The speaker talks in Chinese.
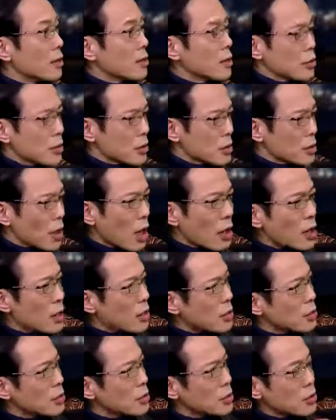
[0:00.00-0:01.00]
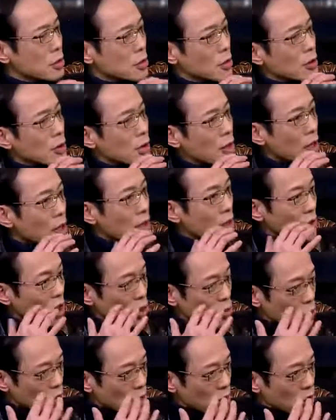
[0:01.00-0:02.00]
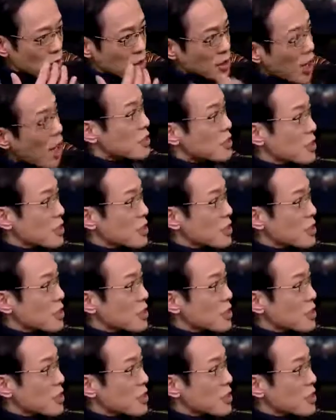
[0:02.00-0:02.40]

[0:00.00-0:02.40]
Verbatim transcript: 就他可能就是他觉得杀